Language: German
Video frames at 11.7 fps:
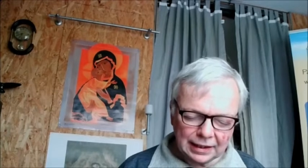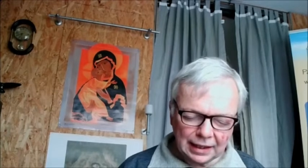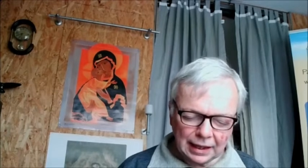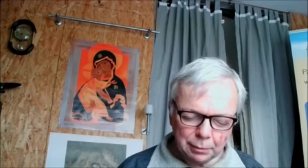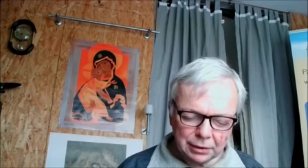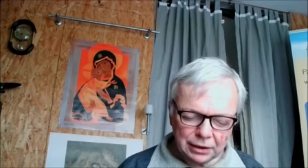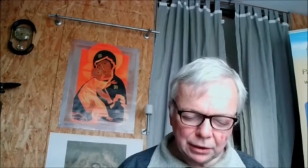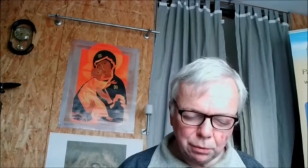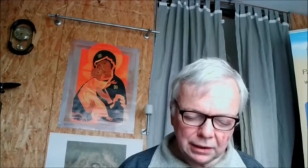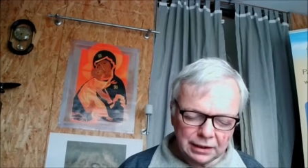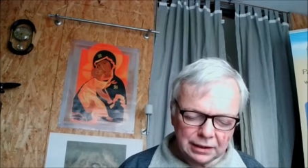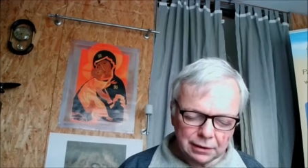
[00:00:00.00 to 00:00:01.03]
Gabe, die du
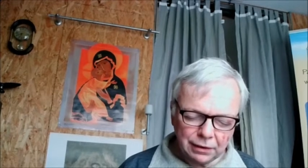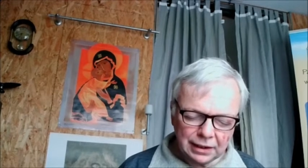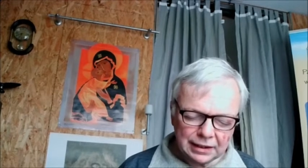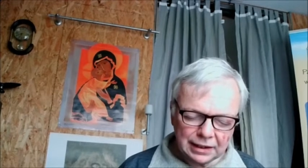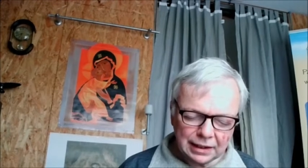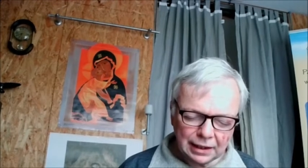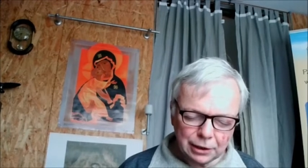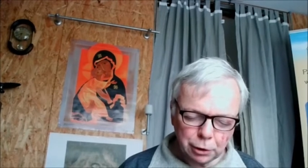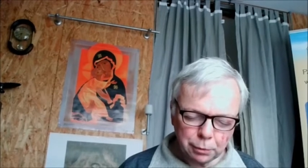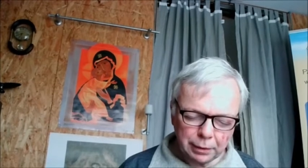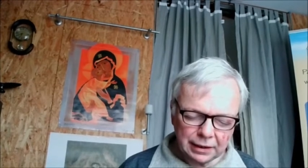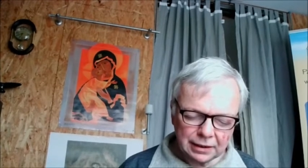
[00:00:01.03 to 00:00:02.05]
in diese Welt
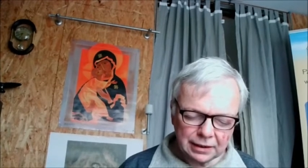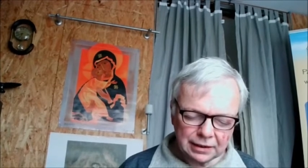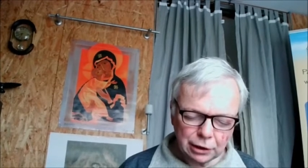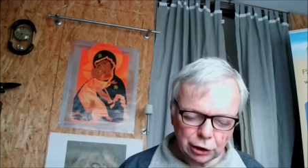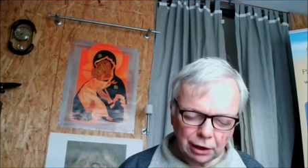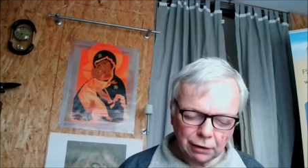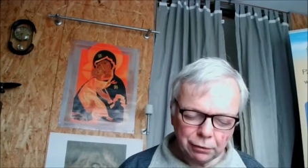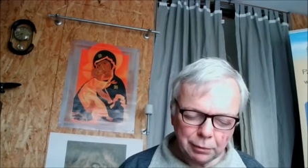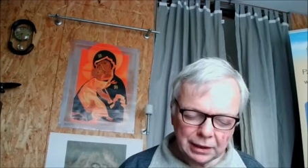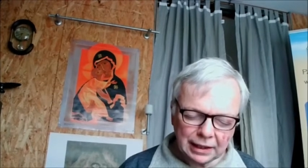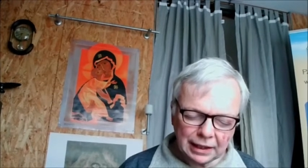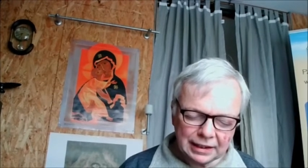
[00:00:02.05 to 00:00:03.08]
hineinspendest. Schaffe
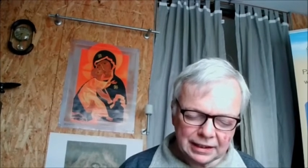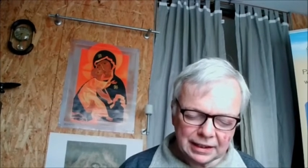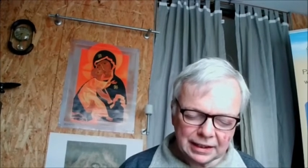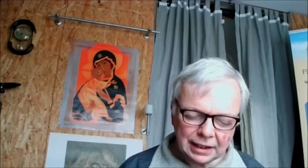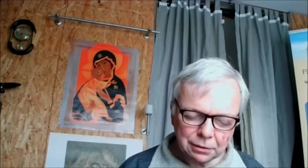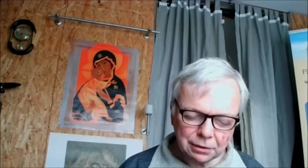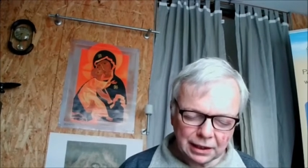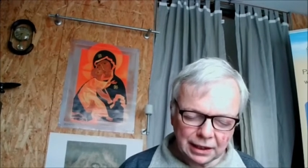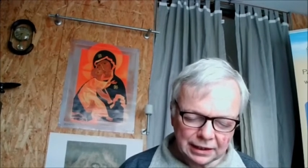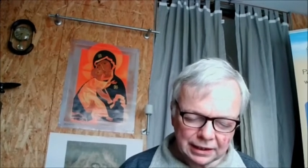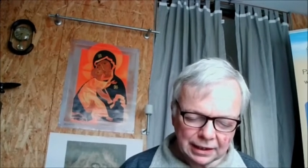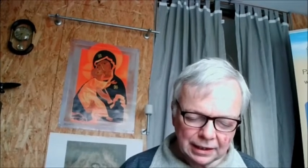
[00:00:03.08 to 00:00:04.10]
mir Gerechtigkeit und
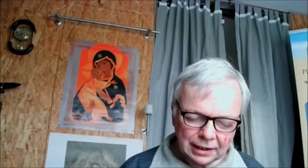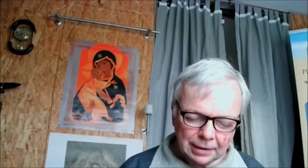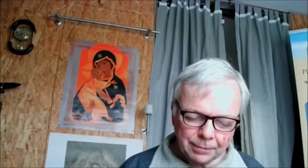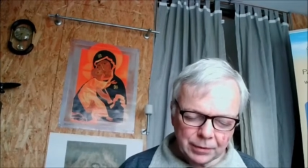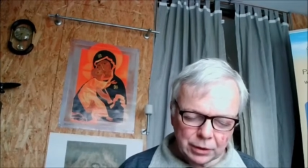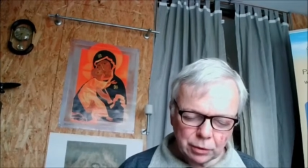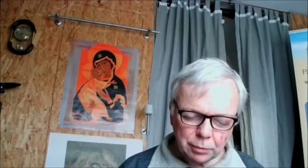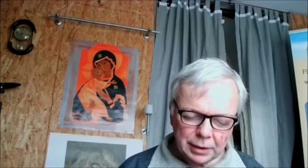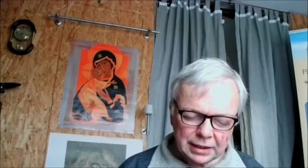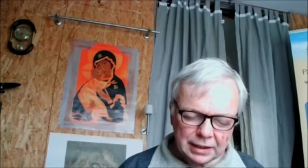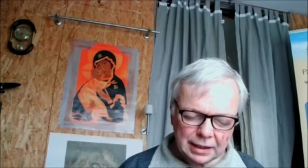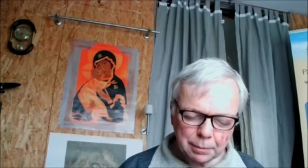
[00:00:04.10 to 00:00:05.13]
Recht, so
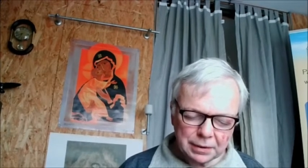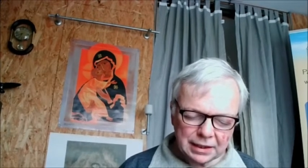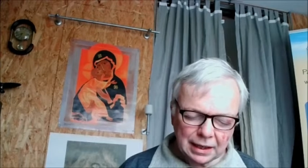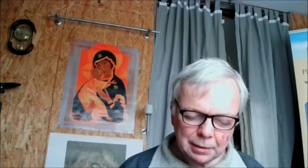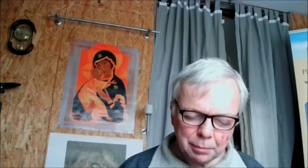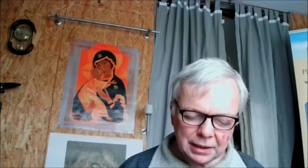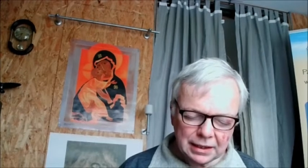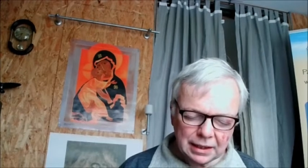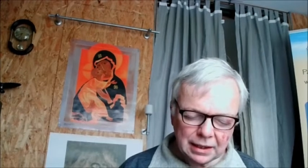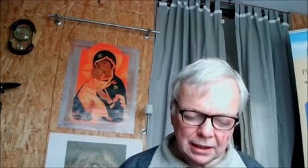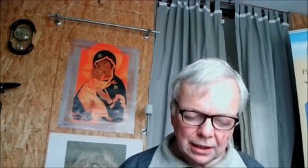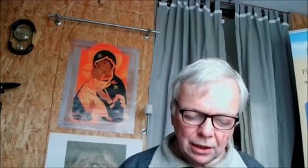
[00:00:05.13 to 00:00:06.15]
betet der
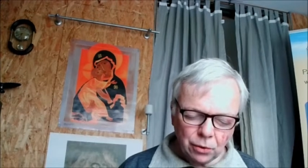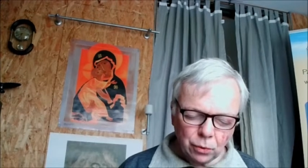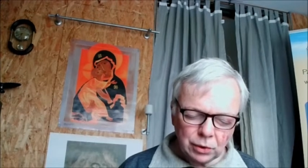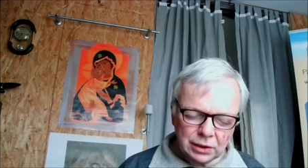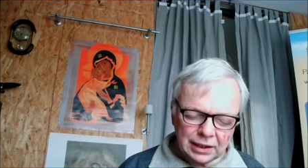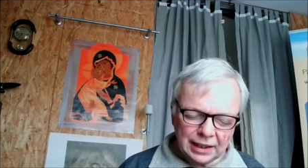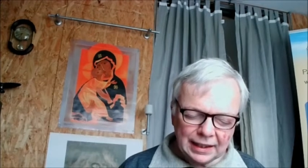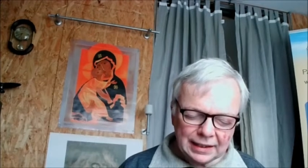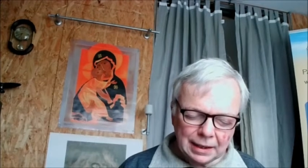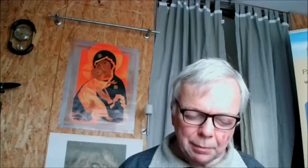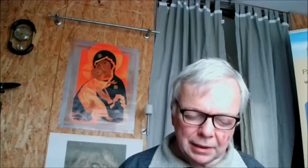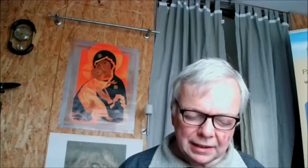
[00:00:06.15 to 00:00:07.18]
Psalmbeter, und
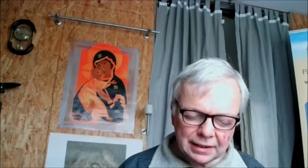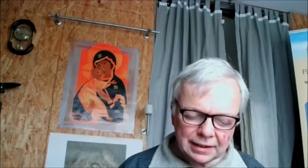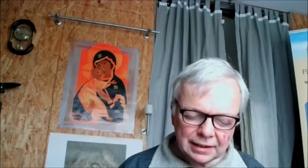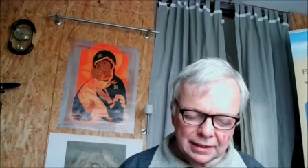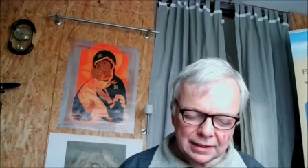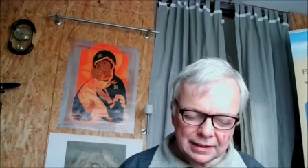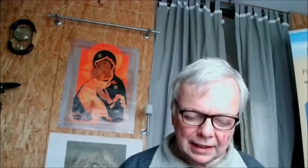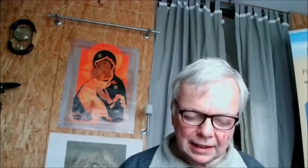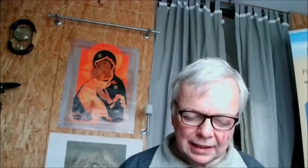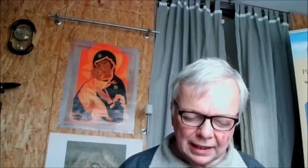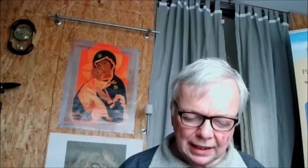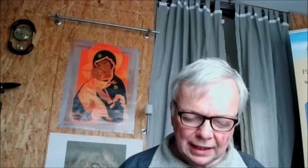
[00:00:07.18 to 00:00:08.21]
legt damit
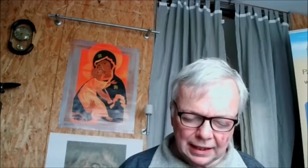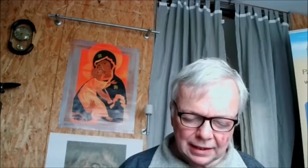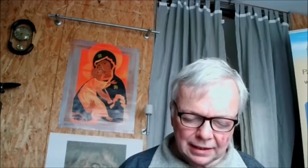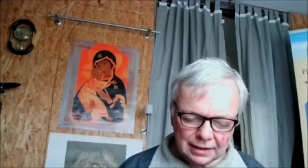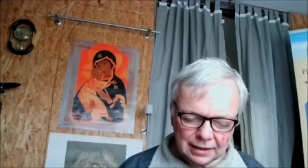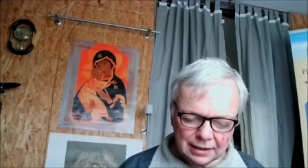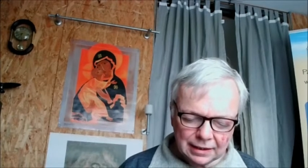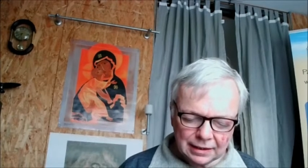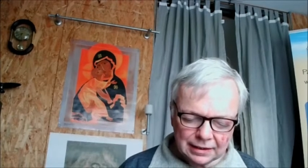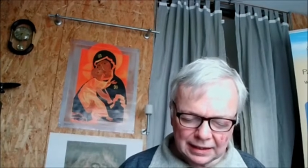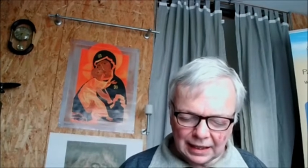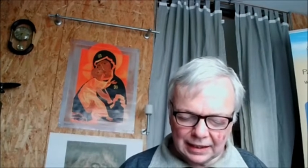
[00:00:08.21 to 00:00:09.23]
sein Elend,
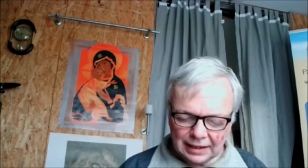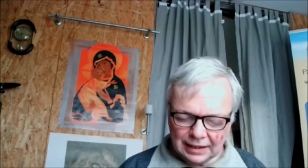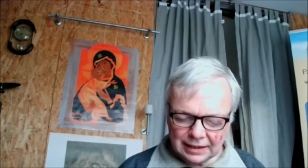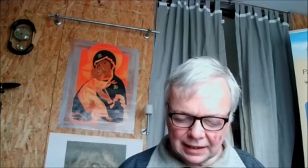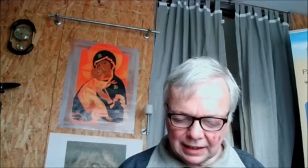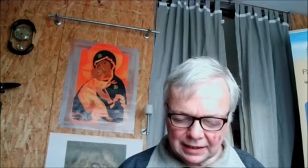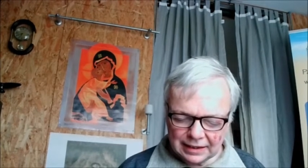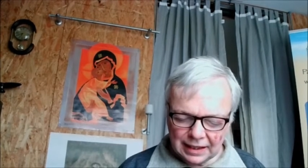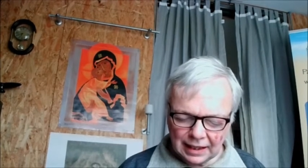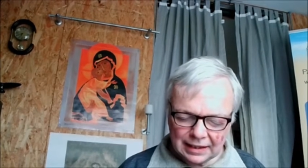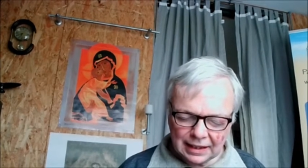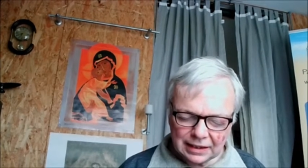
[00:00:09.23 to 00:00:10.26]
seine Interessen,
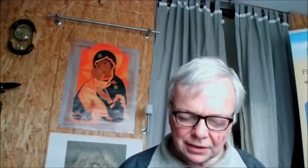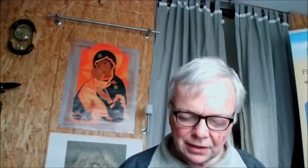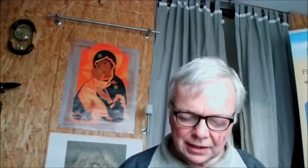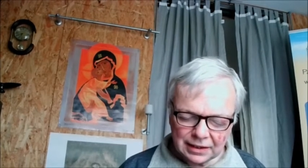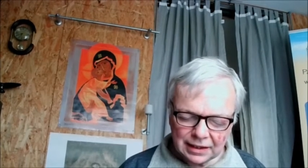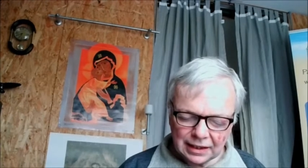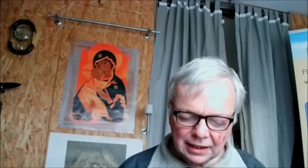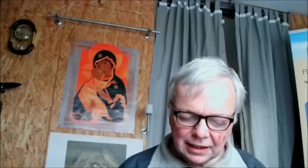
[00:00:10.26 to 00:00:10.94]
all das, was